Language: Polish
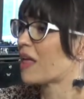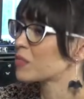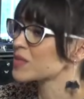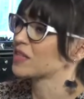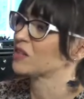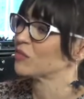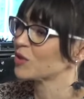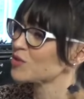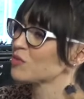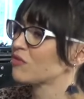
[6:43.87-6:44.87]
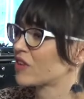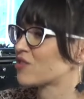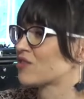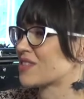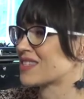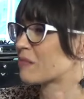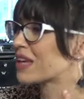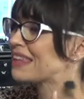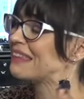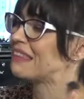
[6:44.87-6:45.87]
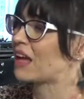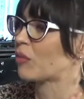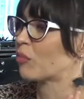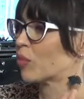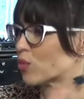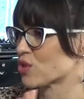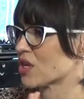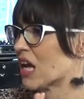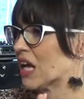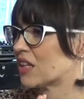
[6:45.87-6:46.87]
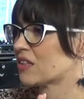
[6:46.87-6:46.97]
a poza tym, biorąc pod uwagę, że to jest zamknięta puszka,